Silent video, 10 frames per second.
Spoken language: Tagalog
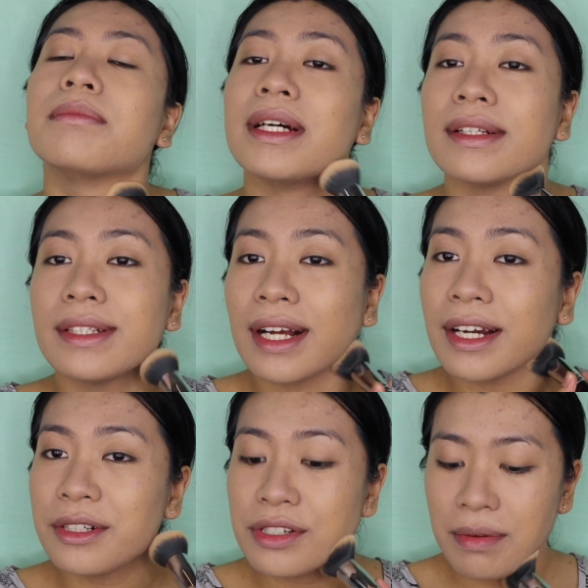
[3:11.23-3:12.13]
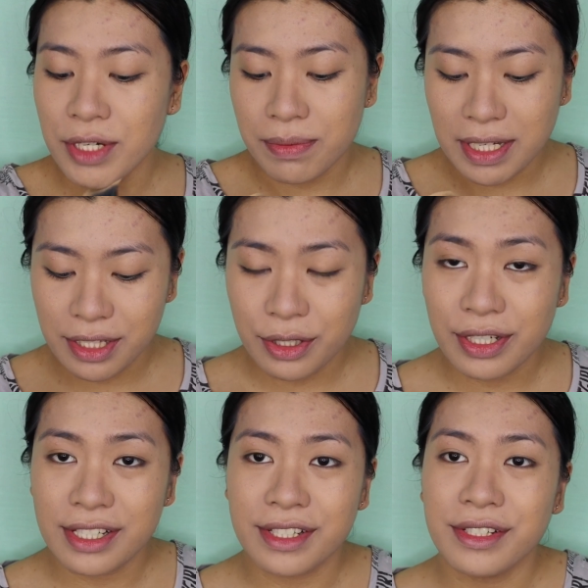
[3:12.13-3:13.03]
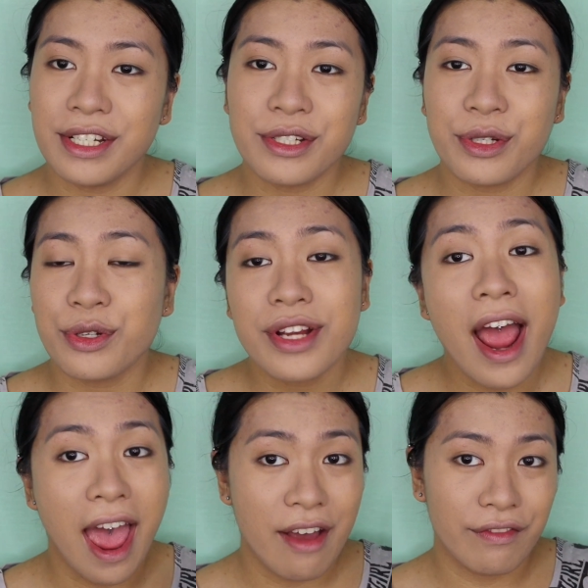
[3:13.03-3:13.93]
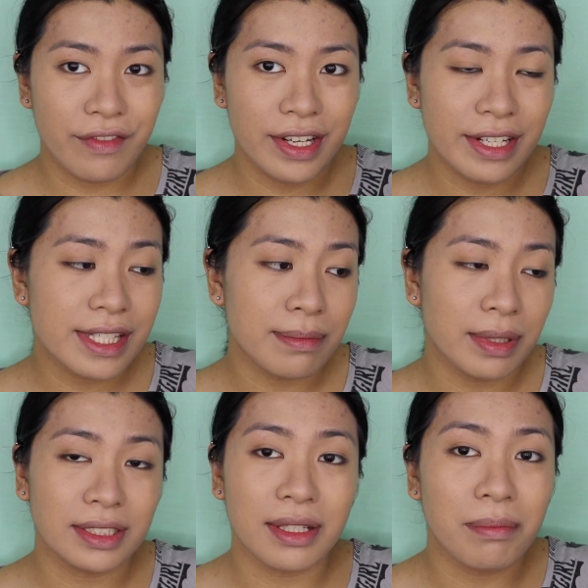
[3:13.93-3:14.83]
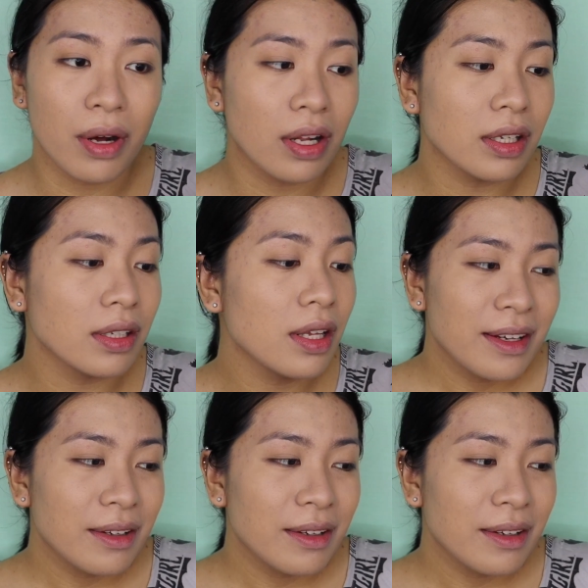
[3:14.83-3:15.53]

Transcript: Man, nakanino sa Matchmaster is di siya heavy. It's buildable.